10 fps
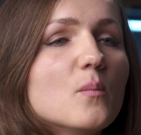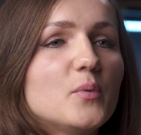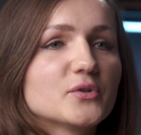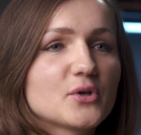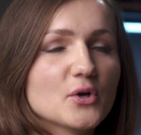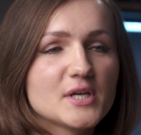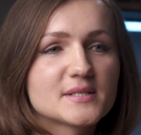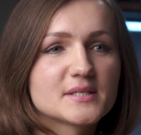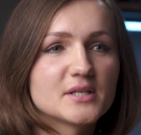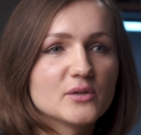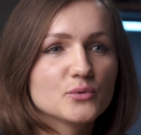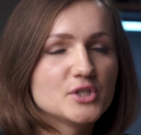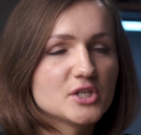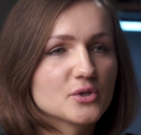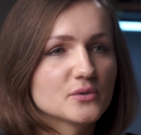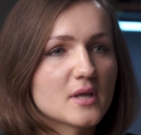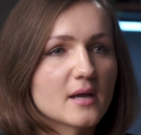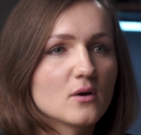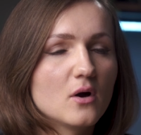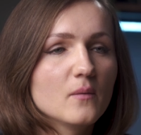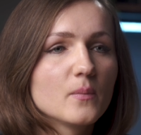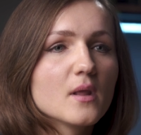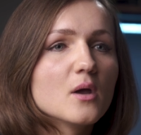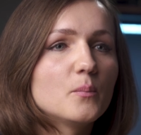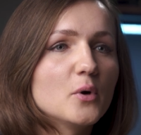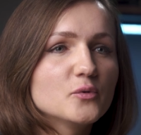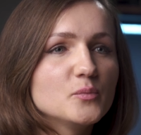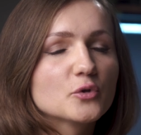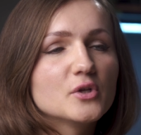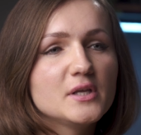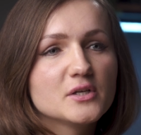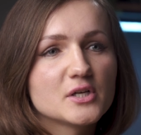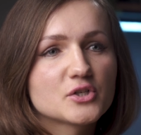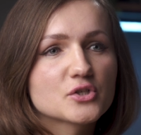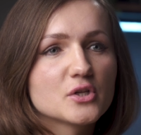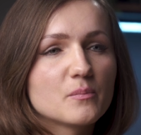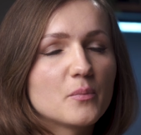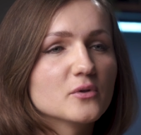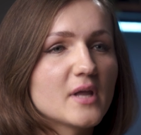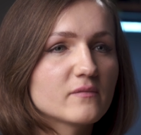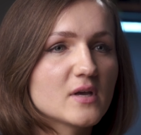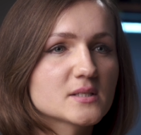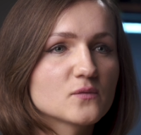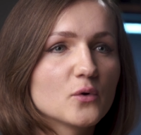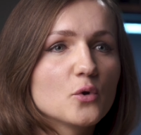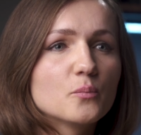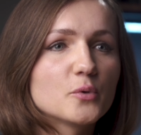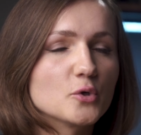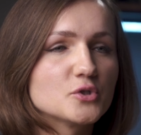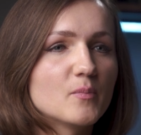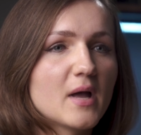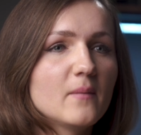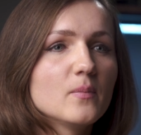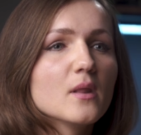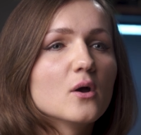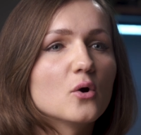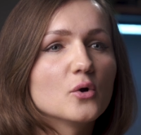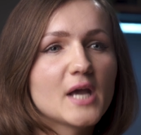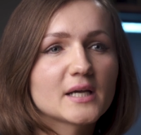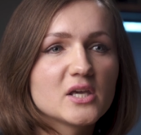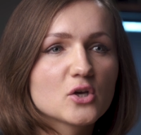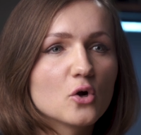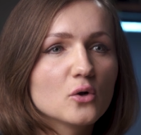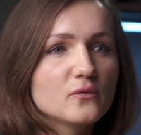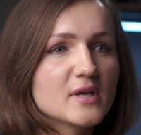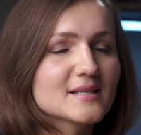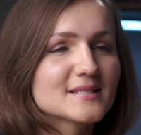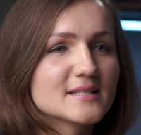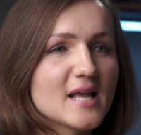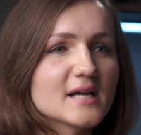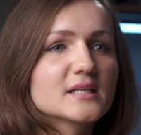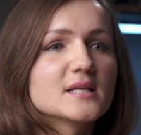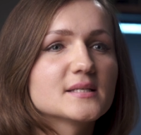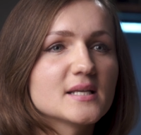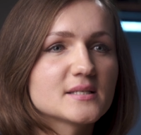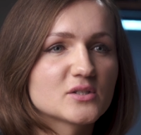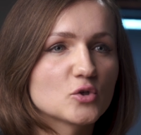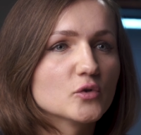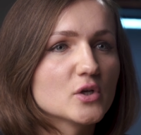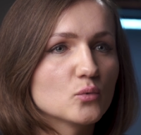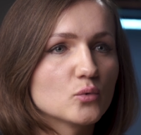Pod koniec trenu dziesiątego podmiot liryczny ponawia swoją prośbę o jakikolwiek znak ze strony